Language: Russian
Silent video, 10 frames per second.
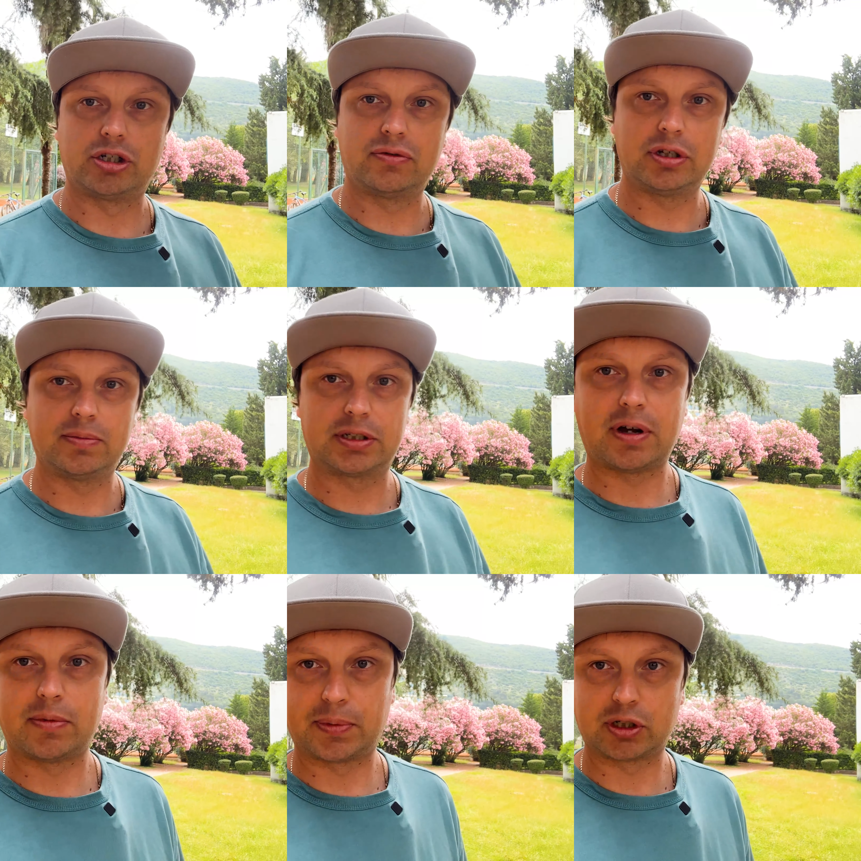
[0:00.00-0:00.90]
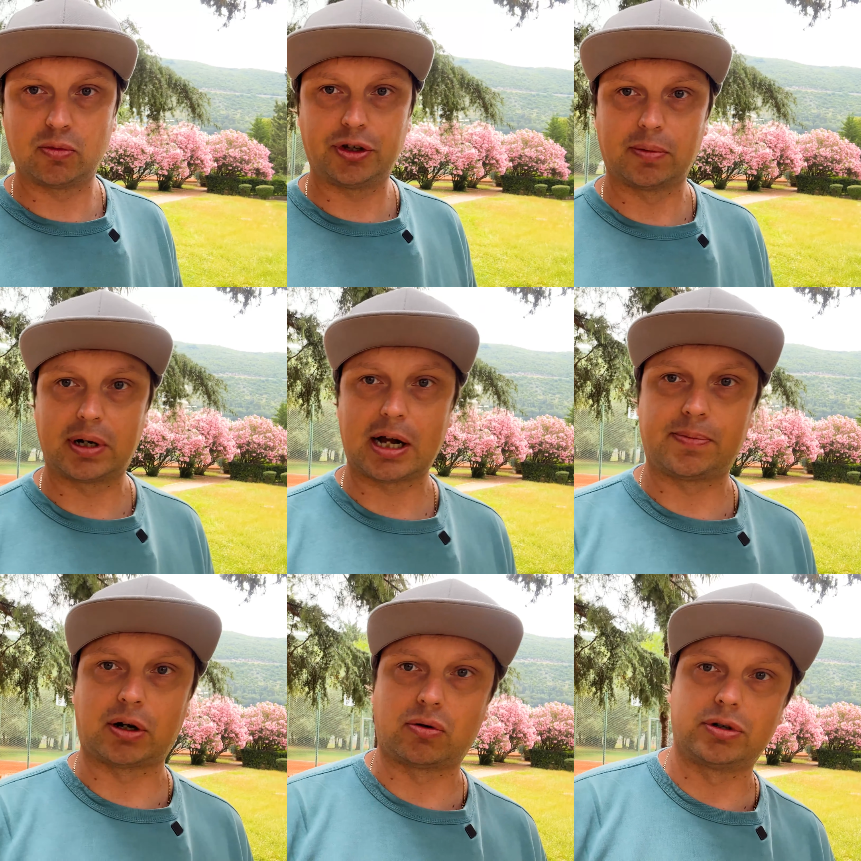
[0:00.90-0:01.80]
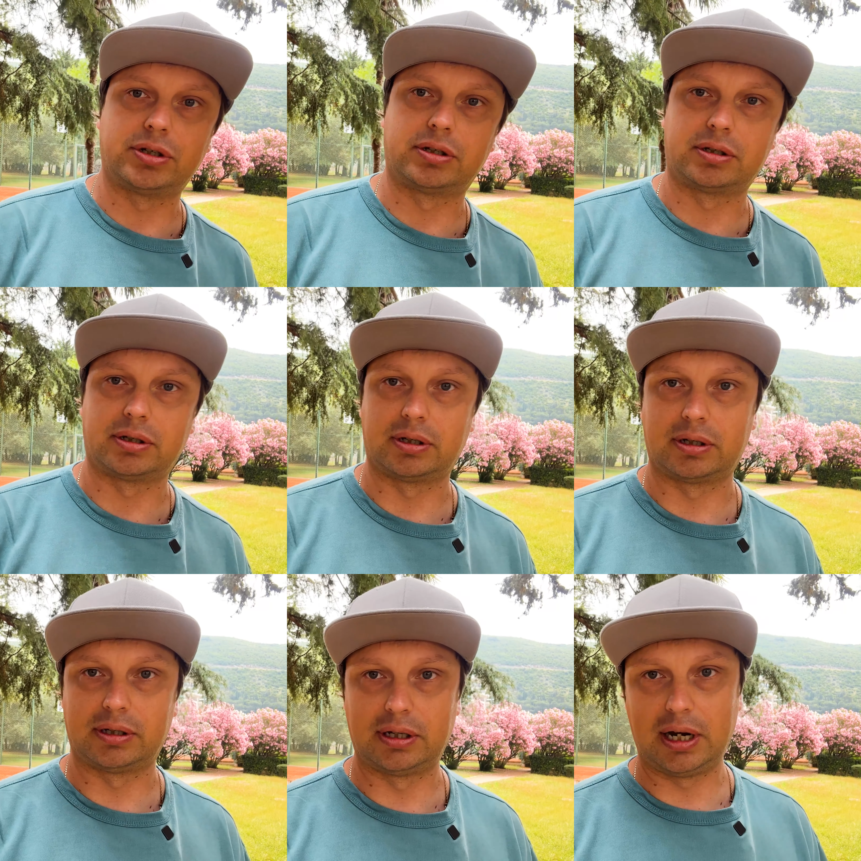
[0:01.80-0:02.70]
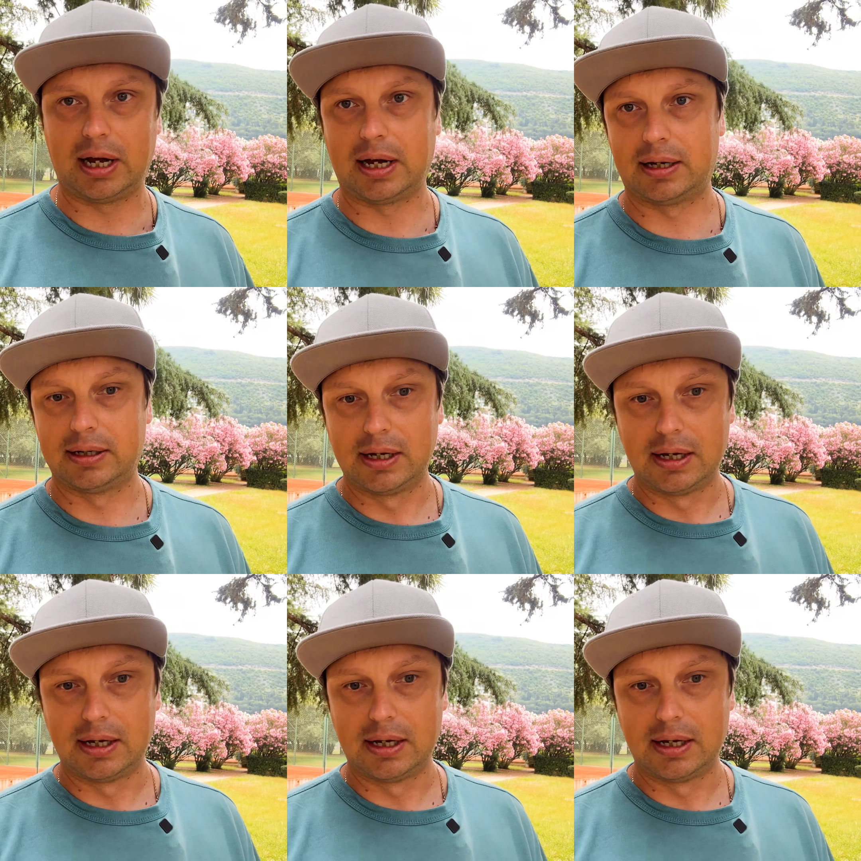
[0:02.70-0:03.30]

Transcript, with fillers: Сегодня мы с вами посмотрим, как проходят э, для